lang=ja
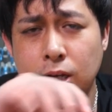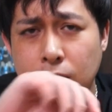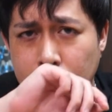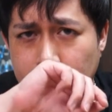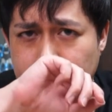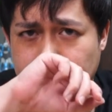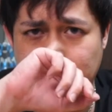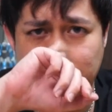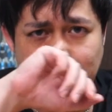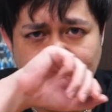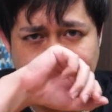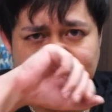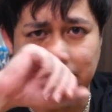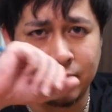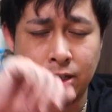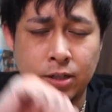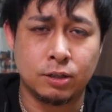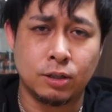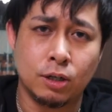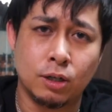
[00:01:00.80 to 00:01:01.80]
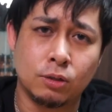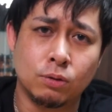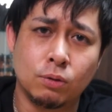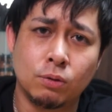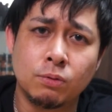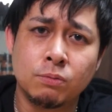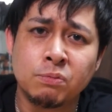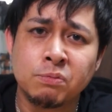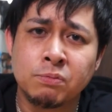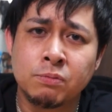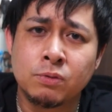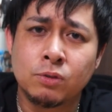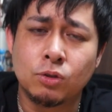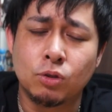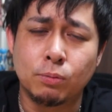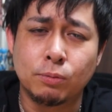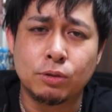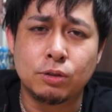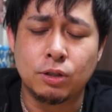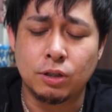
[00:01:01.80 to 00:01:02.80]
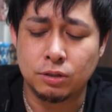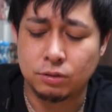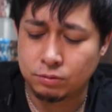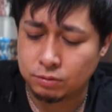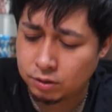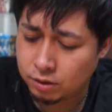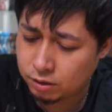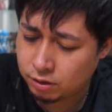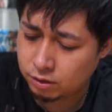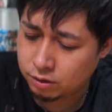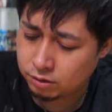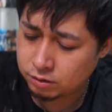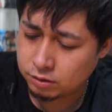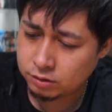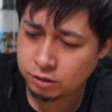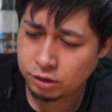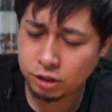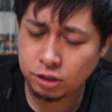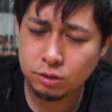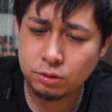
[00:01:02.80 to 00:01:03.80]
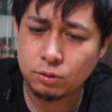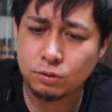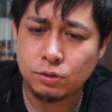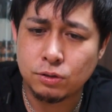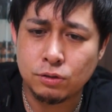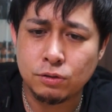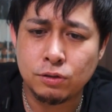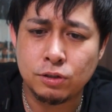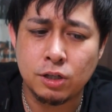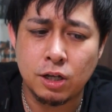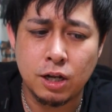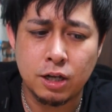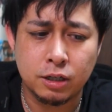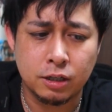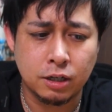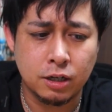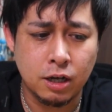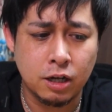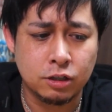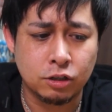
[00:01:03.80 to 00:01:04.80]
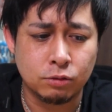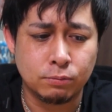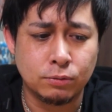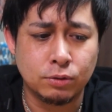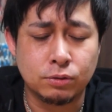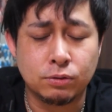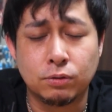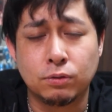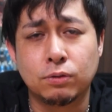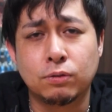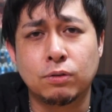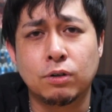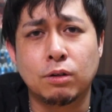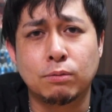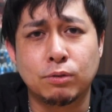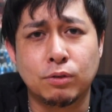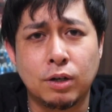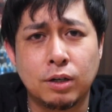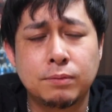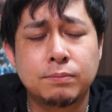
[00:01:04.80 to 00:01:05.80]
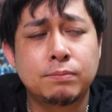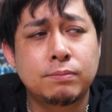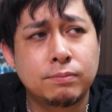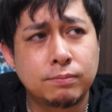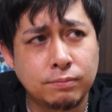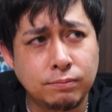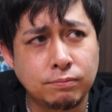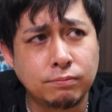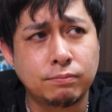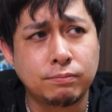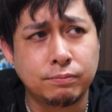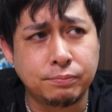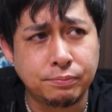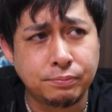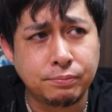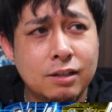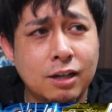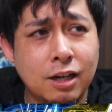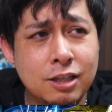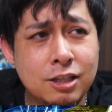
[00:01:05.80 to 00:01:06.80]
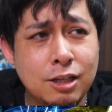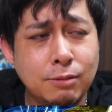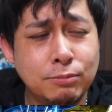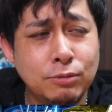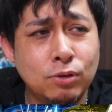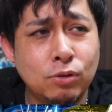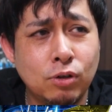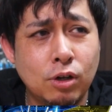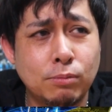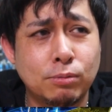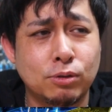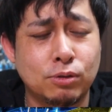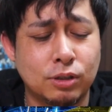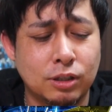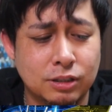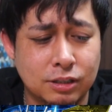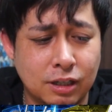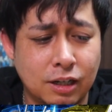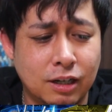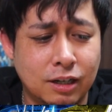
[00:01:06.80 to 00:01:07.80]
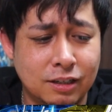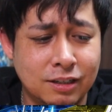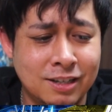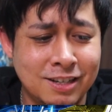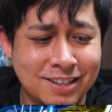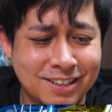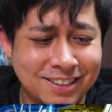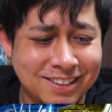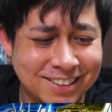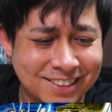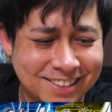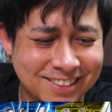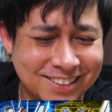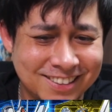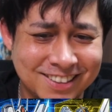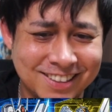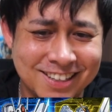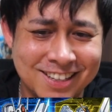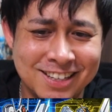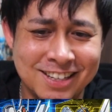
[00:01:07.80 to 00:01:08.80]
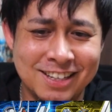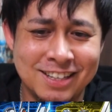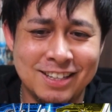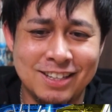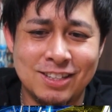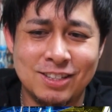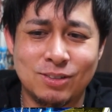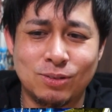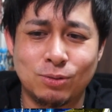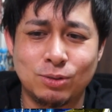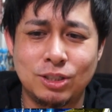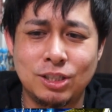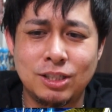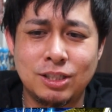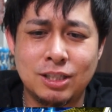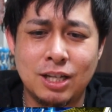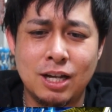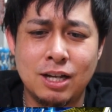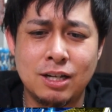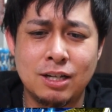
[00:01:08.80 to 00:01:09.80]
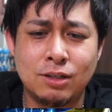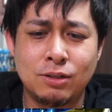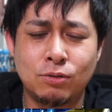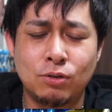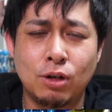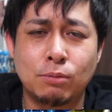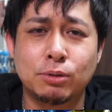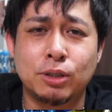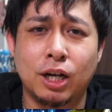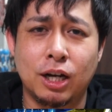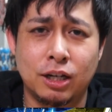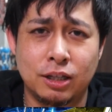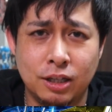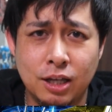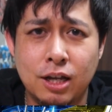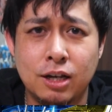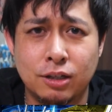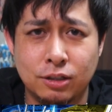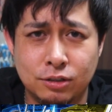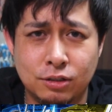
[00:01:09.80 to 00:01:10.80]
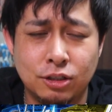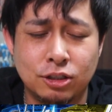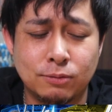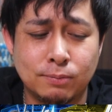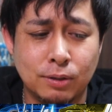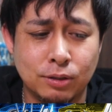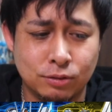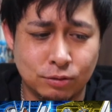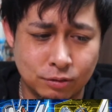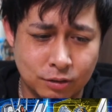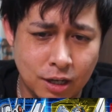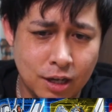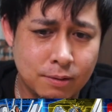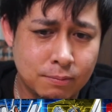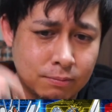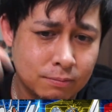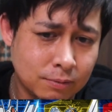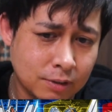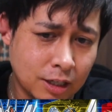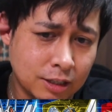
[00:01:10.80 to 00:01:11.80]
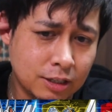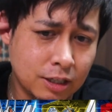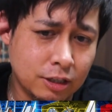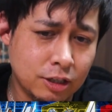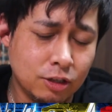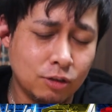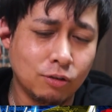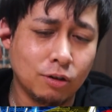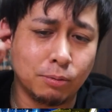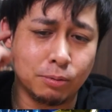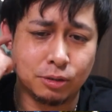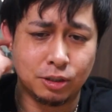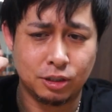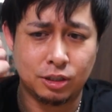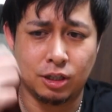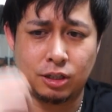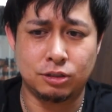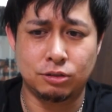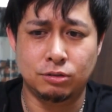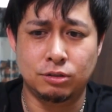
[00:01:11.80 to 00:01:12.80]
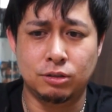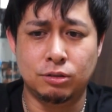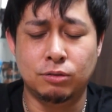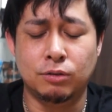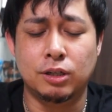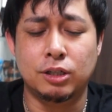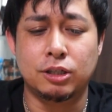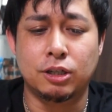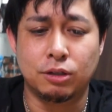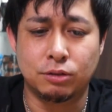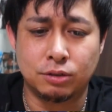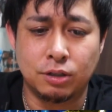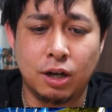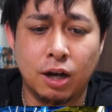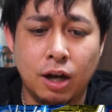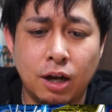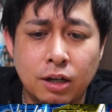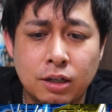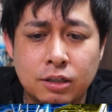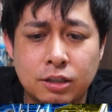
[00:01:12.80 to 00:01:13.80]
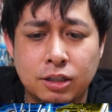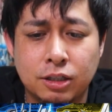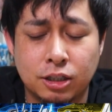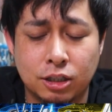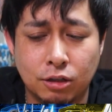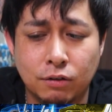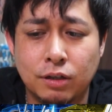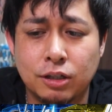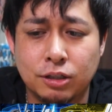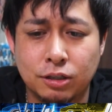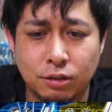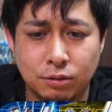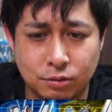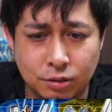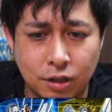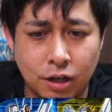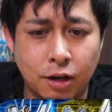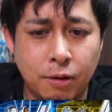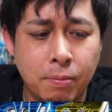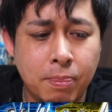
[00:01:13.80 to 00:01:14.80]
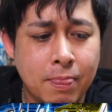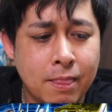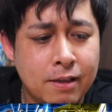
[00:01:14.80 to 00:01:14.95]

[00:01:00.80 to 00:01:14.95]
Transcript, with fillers: 齢が近いんじゃないかなと思ってるので、ヒットするんじゃないかなと思う、このコラボは。うん。ガンダムコラボとかさ、おじさんコラボだからね、あれ言ってしまうとね。化石コラボって言ったらそれ言い悪いけどさ、言い方が悪いけどさ、